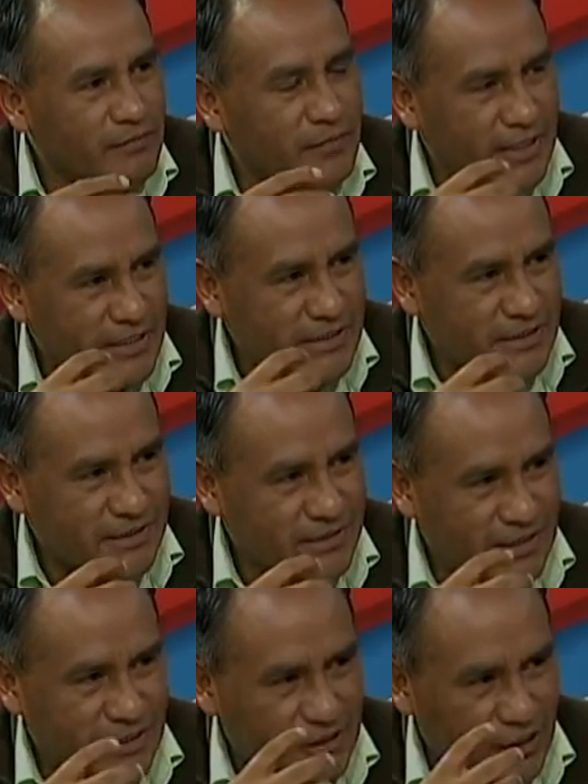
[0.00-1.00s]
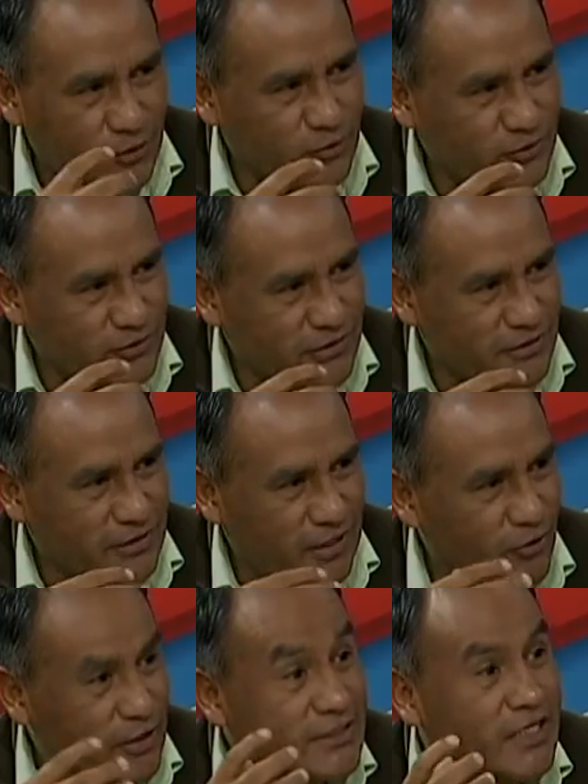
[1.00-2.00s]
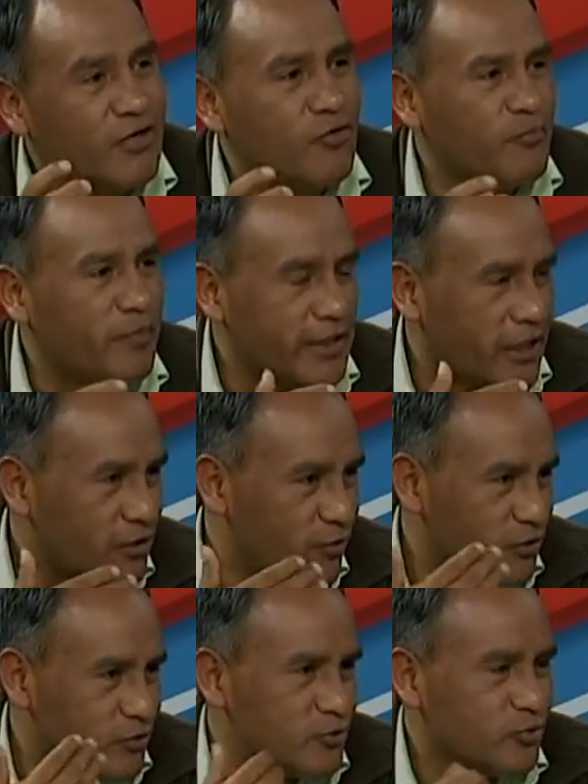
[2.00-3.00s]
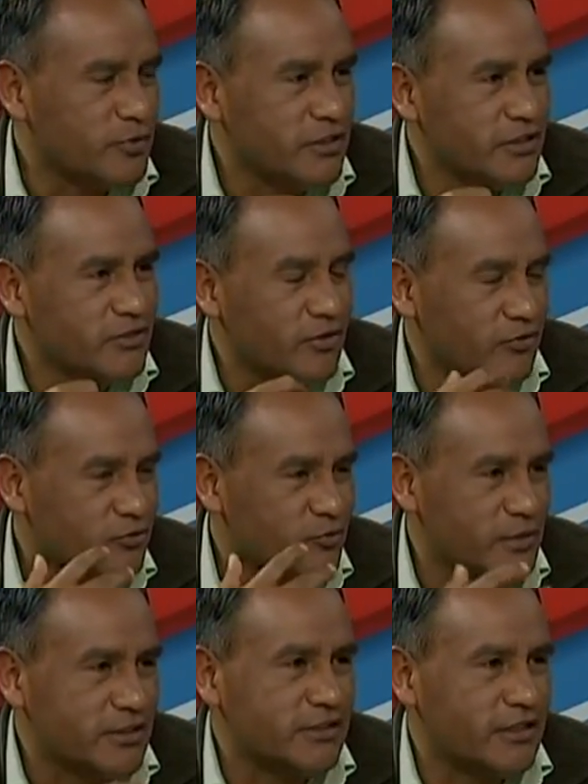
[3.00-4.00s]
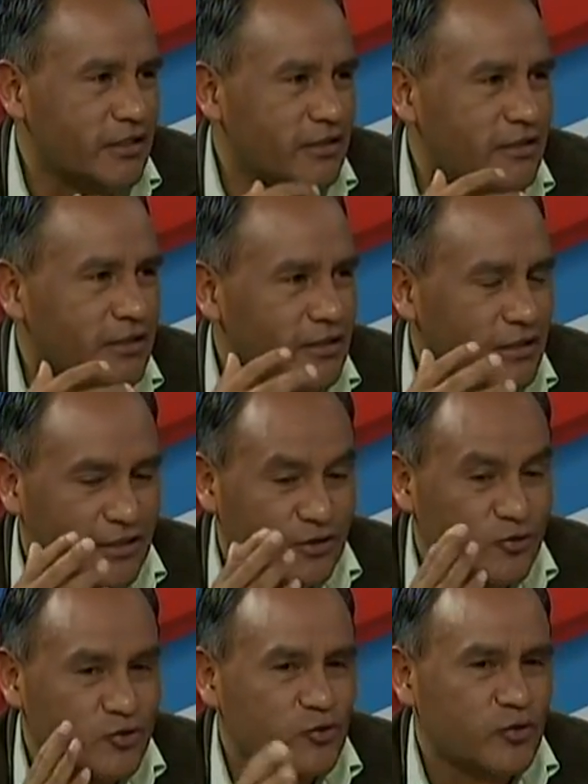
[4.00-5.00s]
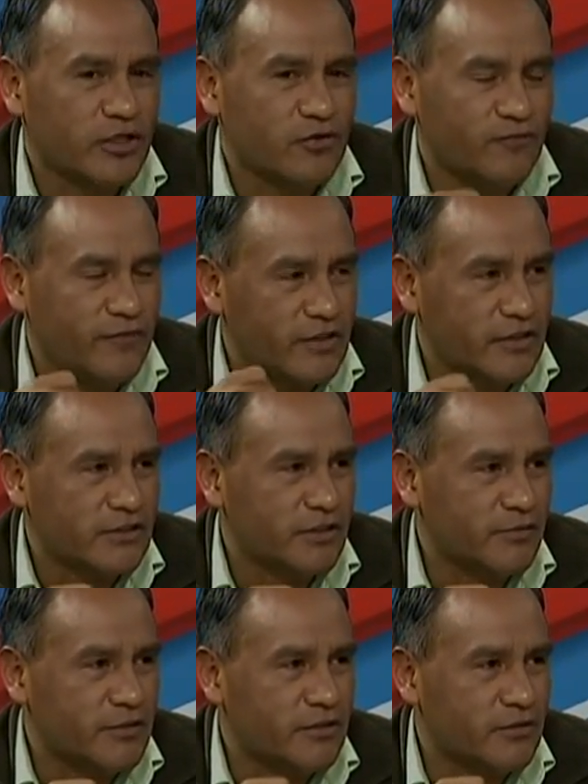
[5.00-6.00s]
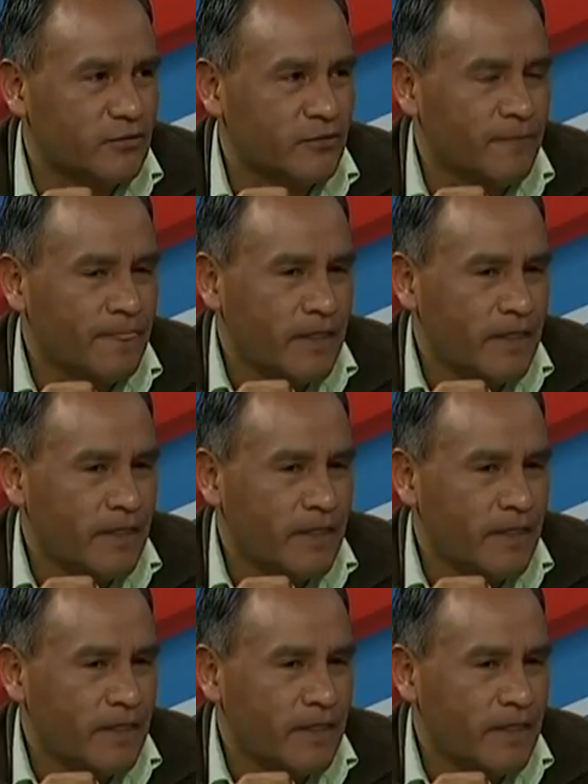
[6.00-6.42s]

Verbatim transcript: países enteros ahora están acompañando a nuestro ministro, a nuestro presidente en consolidar un financiamiento